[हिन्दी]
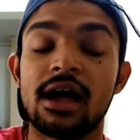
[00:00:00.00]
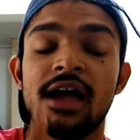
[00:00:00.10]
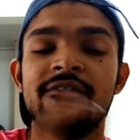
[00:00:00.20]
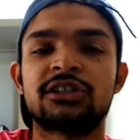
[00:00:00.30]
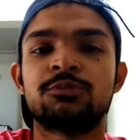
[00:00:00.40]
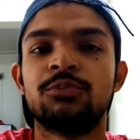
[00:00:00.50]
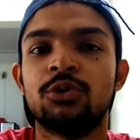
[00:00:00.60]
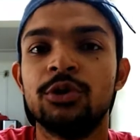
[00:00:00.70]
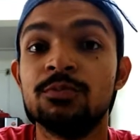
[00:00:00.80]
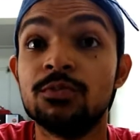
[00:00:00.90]
आई हैव
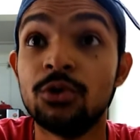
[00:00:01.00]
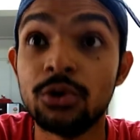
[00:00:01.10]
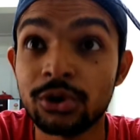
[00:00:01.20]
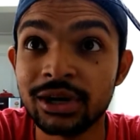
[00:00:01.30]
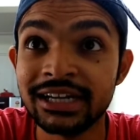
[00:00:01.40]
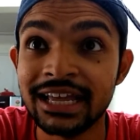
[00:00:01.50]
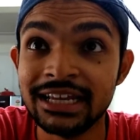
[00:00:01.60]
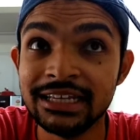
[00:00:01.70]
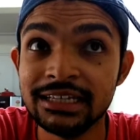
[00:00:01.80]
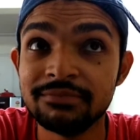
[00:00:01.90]
एक्सप्लोर्ड मोर ऑन डेली